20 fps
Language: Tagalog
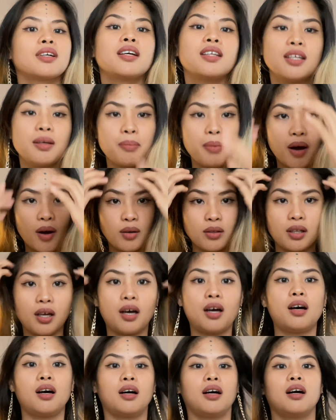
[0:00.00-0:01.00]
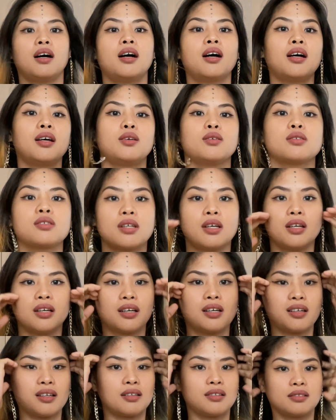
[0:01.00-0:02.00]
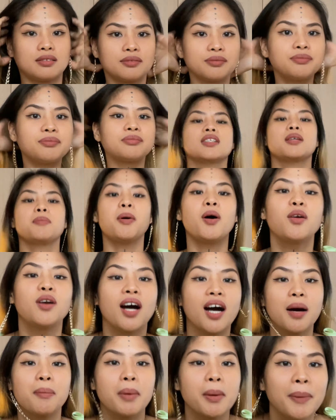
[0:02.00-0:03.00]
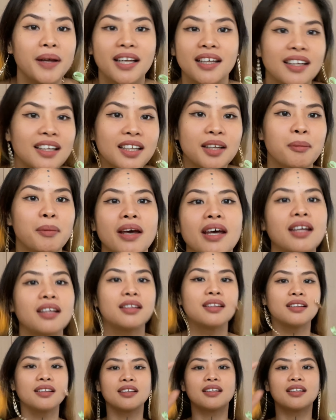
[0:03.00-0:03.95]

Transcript: Hindi pa ako nakakaayos talaga ng... Hindi pa ako nakakapagpalit ng damit.